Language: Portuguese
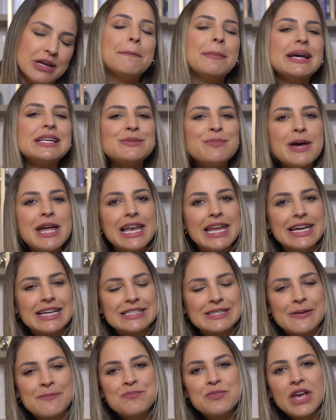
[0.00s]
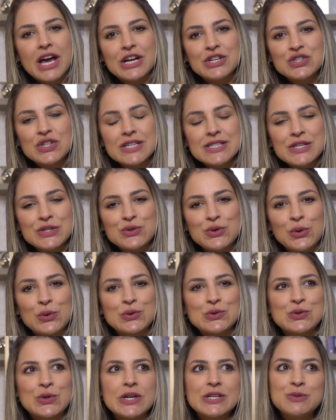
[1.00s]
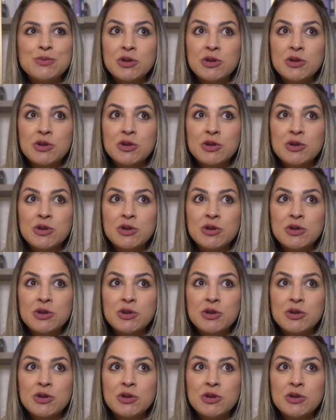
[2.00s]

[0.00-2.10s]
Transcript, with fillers: Mas beleza, acho que esses foram os dois